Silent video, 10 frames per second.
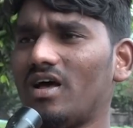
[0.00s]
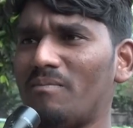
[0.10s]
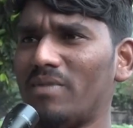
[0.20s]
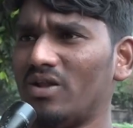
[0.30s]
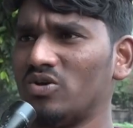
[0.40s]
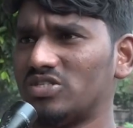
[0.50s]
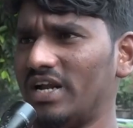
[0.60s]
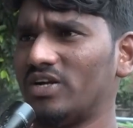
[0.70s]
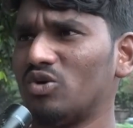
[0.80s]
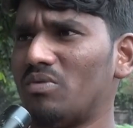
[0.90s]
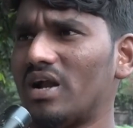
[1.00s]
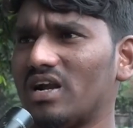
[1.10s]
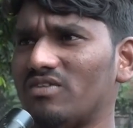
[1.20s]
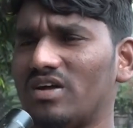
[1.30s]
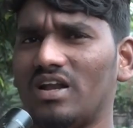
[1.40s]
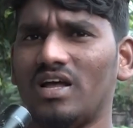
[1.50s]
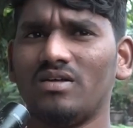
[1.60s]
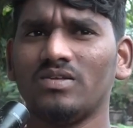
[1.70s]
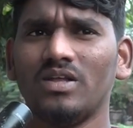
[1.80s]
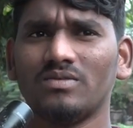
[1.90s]
అమ్మాయిల గురించి నెగిటివ్గా మాట్లాడడం వల్ల
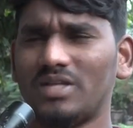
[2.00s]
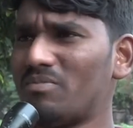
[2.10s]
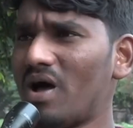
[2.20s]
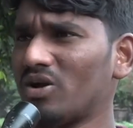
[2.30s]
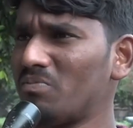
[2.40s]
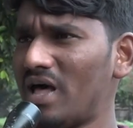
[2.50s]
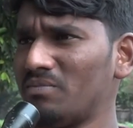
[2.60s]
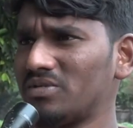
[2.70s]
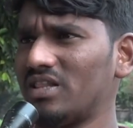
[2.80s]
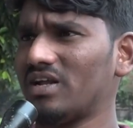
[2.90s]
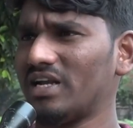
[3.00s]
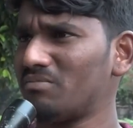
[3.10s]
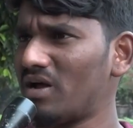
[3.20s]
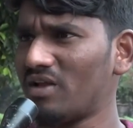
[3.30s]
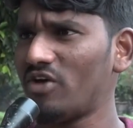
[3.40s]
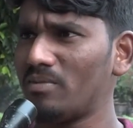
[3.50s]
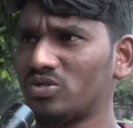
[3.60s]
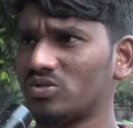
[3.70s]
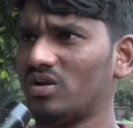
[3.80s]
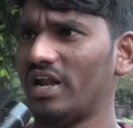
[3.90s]
మాకు కూడా బాగా అనిపిస్తుంది ఎందుకంటే మన
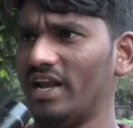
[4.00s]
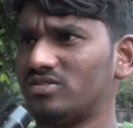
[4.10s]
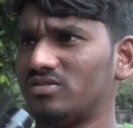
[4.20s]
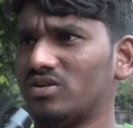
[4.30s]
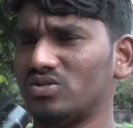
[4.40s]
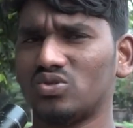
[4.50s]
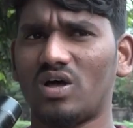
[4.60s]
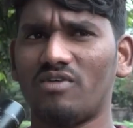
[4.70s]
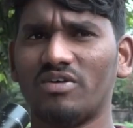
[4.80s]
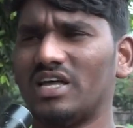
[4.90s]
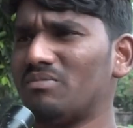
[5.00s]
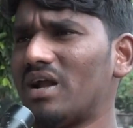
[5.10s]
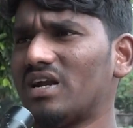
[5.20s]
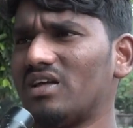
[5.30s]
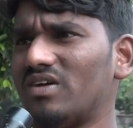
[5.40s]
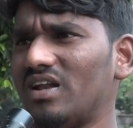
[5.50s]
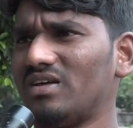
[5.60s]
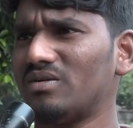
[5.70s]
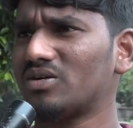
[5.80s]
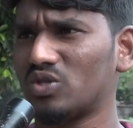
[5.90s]
ఫ్యామిలీస్ కూడా లేడీస్ ఉంటారు సో ఆ విధంగా మాట్లాడడం వల్ల
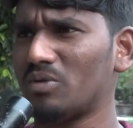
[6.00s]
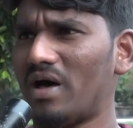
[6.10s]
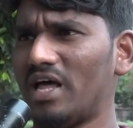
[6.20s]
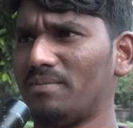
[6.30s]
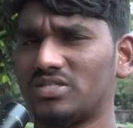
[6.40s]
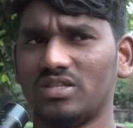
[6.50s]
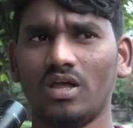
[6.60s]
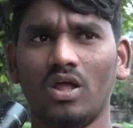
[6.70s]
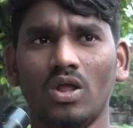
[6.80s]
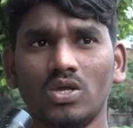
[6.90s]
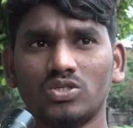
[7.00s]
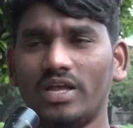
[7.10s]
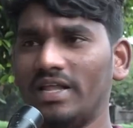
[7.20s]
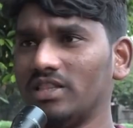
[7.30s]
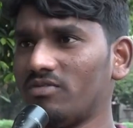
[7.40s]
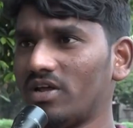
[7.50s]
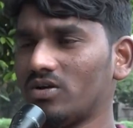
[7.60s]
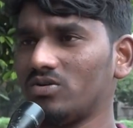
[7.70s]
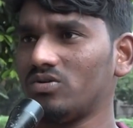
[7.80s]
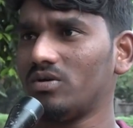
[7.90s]
నాకు కొద్దిగా బాగా అనిపించింది సో
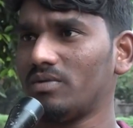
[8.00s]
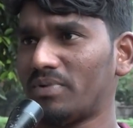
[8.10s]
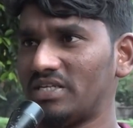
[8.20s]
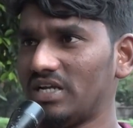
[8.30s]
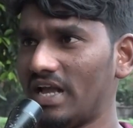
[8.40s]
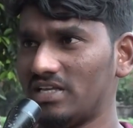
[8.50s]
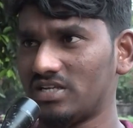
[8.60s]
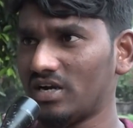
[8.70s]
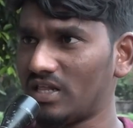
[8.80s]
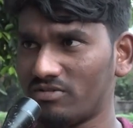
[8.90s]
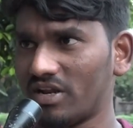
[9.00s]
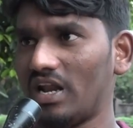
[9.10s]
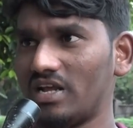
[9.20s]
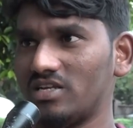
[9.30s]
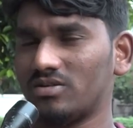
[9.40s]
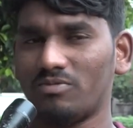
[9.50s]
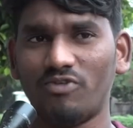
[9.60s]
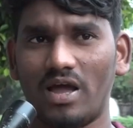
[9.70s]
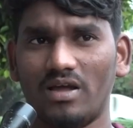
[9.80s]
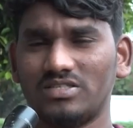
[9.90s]
ఎంతవరకు ప్రజలు లైక్ చేస్తారో అంతవరకు లైక్ చేస్తారు
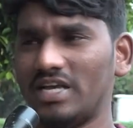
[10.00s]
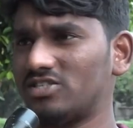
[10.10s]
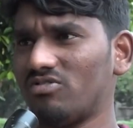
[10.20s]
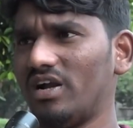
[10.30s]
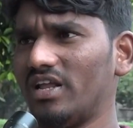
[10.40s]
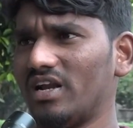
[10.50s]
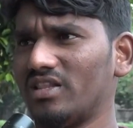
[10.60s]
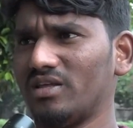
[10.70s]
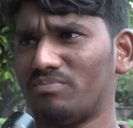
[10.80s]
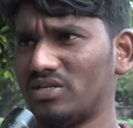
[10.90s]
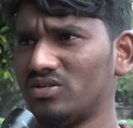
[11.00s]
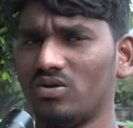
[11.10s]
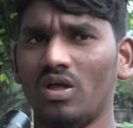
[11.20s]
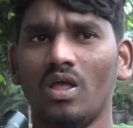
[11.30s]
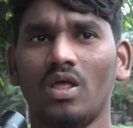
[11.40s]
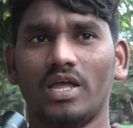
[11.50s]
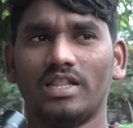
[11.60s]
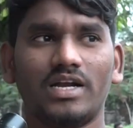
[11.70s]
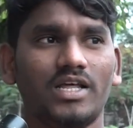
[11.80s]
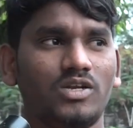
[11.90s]
ఈ సెక్సువాలిటీ అనేది ప్రజలు
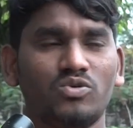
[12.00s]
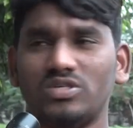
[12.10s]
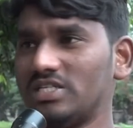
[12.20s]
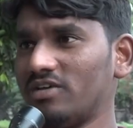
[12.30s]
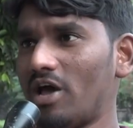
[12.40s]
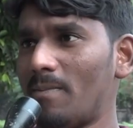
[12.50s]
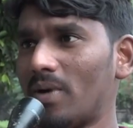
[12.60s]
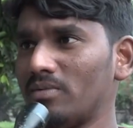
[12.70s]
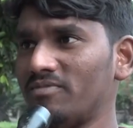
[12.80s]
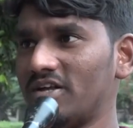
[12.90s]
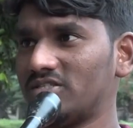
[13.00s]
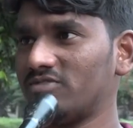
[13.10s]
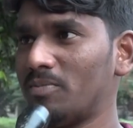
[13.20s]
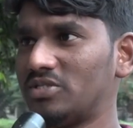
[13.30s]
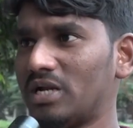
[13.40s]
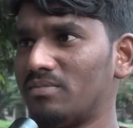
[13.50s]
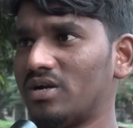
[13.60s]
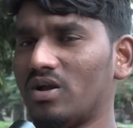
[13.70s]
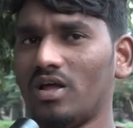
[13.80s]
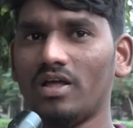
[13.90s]
ఏంటంటే నువ్వు చేసే వ్యాపారం మేము చేసే వ్యభిచారం
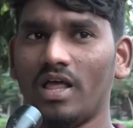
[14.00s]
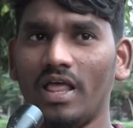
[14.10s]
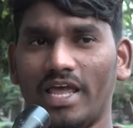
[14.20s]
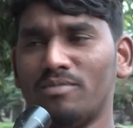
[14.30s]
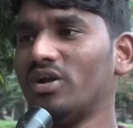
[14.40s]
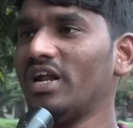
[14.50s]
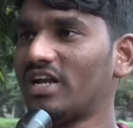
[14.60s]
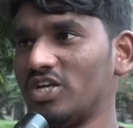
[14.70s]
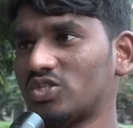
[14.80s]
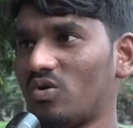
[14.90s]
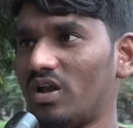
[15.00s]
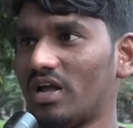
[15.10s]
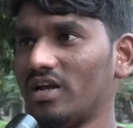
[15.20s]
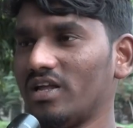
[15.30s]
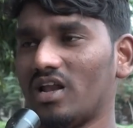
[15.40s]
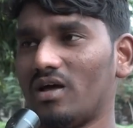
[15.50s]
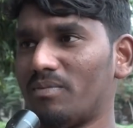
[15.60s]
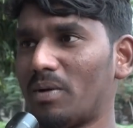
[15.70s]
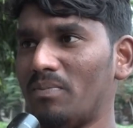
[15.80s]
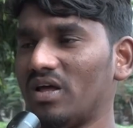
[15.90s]
అన్నట్లు ఏమున్నా ఇంట్లో చేసుకోవాలి కానీ ఇట్లా
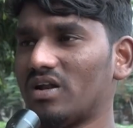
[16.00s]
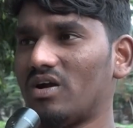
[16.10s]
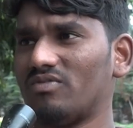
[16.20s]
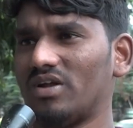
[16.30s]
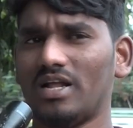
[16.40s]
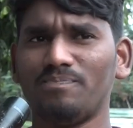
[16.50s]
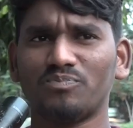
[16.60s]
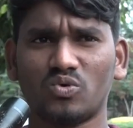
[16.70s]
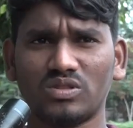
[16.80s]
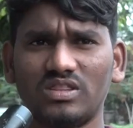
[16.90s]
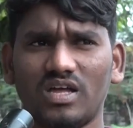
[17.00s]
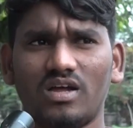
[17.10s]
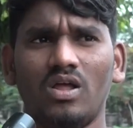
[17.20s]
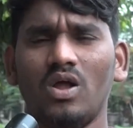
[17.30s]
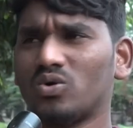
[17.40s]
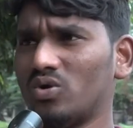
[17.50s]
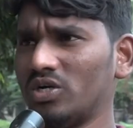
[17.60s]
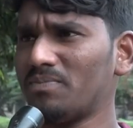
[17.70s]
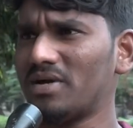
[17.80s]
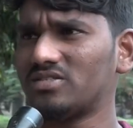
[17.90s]
పబ్లిక్ రావడం వల్ల కొద్ది
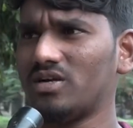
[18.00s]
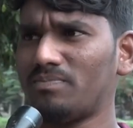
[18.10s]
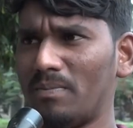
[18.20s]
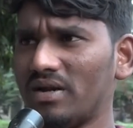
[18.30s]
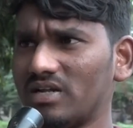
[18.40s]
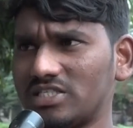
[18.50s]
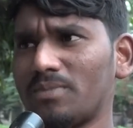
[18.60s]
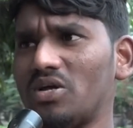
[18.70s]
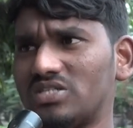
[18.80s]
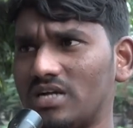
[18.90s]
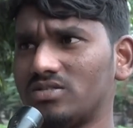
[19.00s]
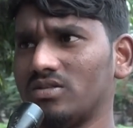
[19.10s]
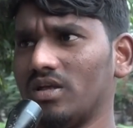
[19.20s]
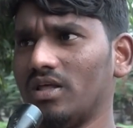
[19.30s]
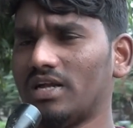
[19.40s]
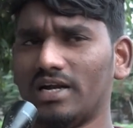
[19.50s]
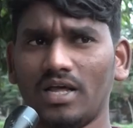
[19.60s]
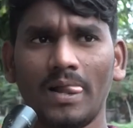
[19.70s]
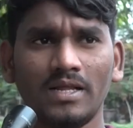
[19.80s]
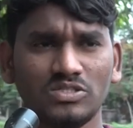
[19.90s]
ట్వంటీ పర్సెంట్ పబ్లిక్ నష్టపోయే ఛాన్స్ ఉంది ఎందుకంటే
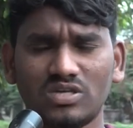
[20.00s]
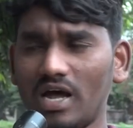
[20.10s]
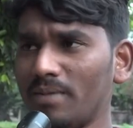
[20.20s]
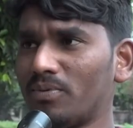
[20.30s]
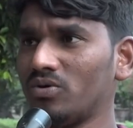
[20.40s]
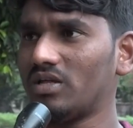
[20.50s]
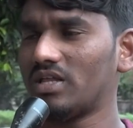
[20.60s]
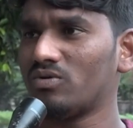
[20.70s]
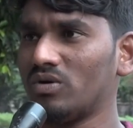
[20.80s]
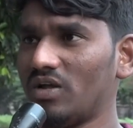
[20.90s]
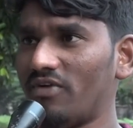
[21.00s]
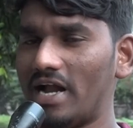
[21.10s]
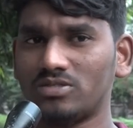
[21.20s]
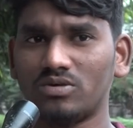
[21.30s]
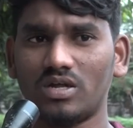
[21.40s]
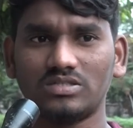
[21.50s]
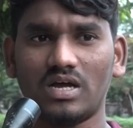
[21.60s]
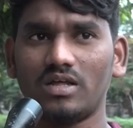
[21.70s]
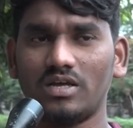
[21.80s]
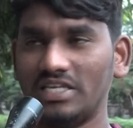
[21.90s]
చాలా ఇప్పుడు తనకున్న ఫ్యాన్స్ కూడా
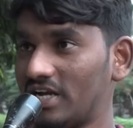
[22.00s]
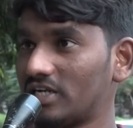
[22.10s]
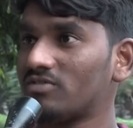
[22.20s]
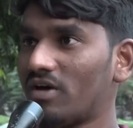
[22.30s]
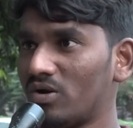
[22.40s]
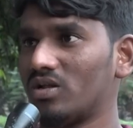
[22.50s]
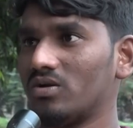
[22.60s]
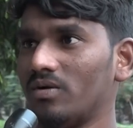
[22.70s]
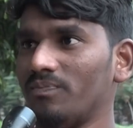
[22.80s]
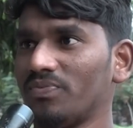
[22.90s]
చాలా ఎడ్యుకేటెడ్ వాళ్ళు ఉన్నారు